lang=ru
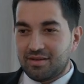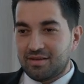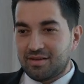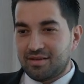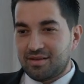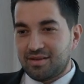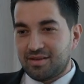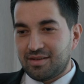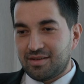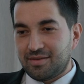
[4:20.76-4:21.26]

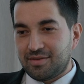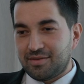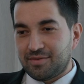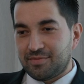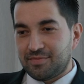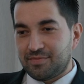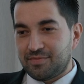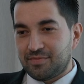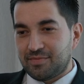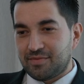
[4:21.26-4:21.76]

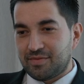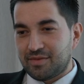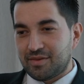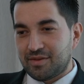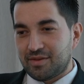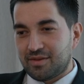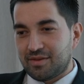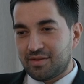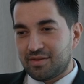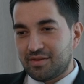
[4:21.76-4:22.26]
Э,
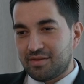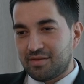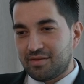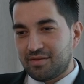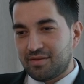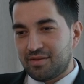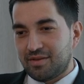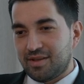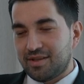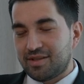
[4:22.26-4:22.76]

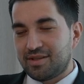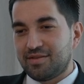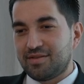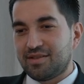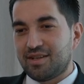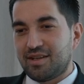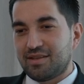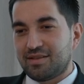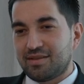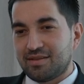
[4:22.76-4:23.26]
если
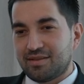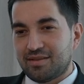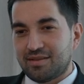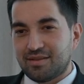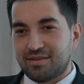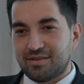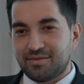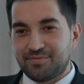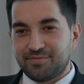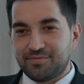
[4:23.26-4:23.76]
взять
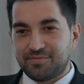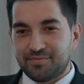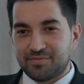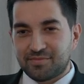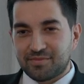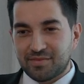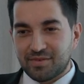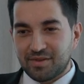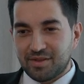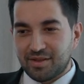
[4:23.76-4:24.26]
э,
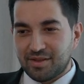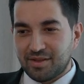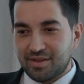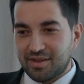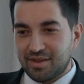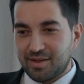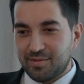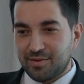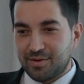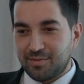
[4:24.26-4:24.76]

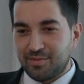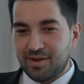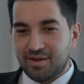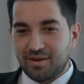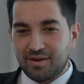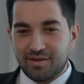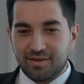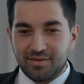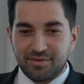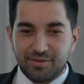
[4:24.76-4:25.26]

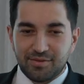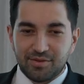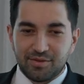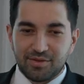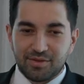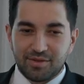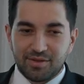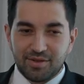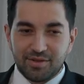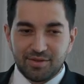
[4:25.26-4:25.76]
например,
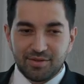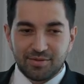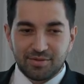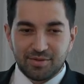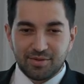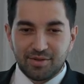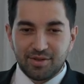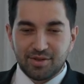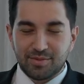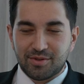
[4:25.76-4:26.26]
индустрию
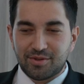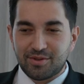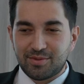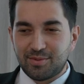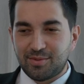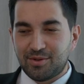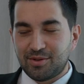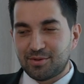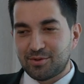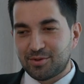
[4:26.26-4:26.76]
туризма
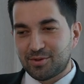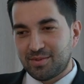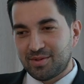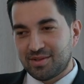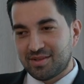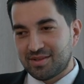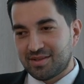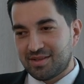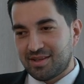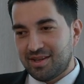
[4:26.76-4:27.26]
Республики
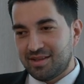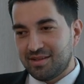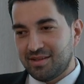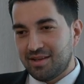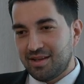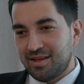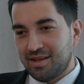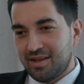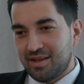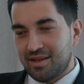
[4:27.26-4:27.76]
Узбекистан,
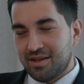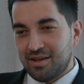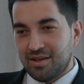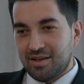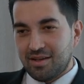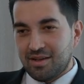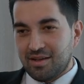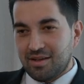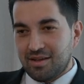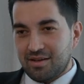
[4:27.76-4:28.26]

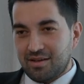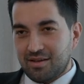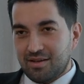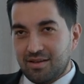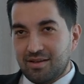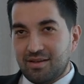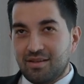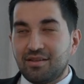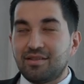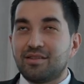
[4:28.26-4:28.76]

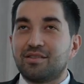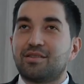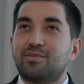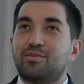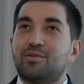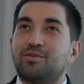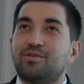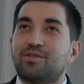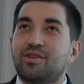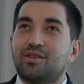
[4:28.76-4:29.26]
это
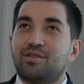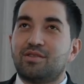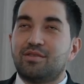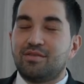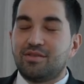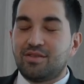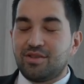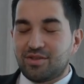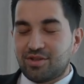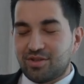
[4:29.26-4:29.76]
получается
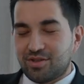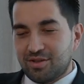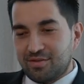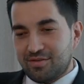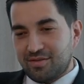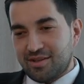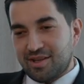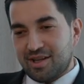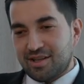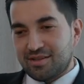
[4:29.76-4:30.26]

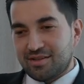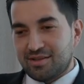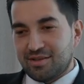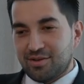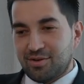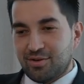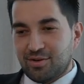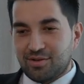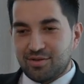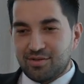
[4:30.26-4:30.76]
2012 да.
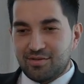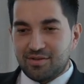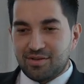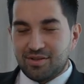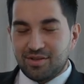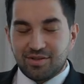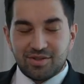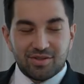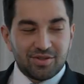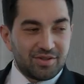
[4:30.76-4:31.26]
год и
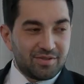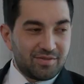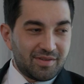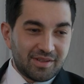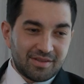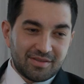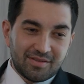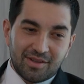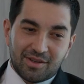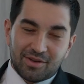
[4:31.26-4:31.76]

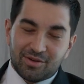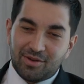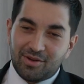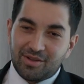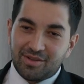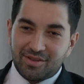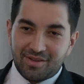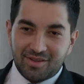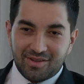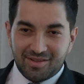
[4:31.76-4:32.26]
2022, да.
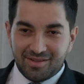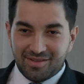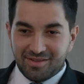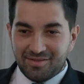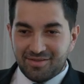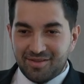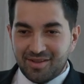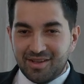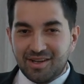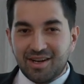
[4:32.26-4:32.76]
это
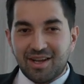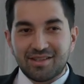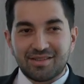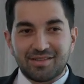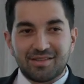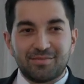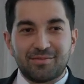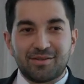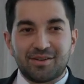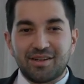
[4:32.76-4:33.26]
две
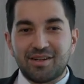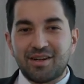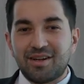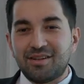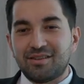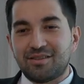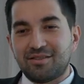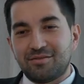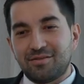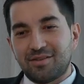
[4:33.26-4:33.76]
разные
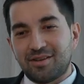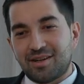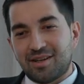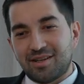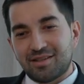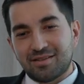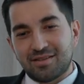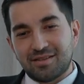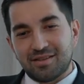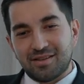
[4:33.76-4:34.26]
параллели, это две
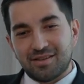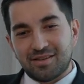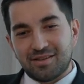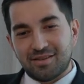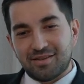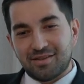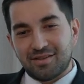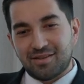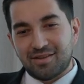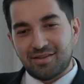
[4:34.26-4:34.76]

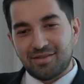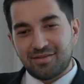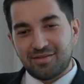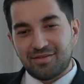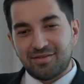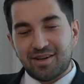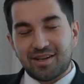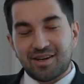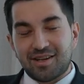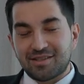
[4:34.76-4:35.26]
разных,
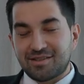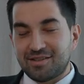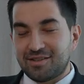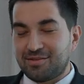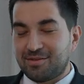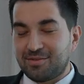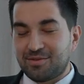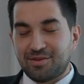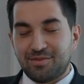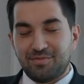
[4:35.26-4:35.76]
два
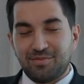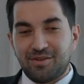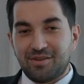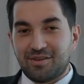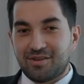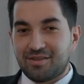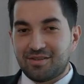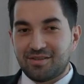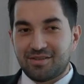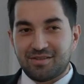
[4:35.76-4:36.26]
разных вообще
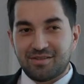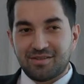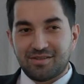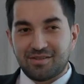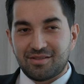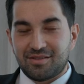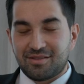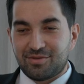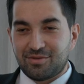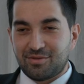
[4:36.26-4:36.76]
мира
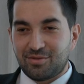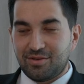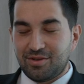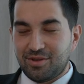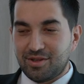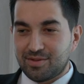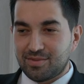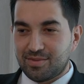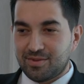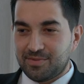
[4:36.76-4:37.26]
э,
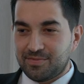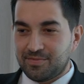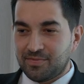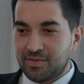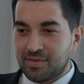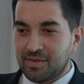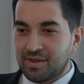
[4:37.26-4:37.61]
туризма.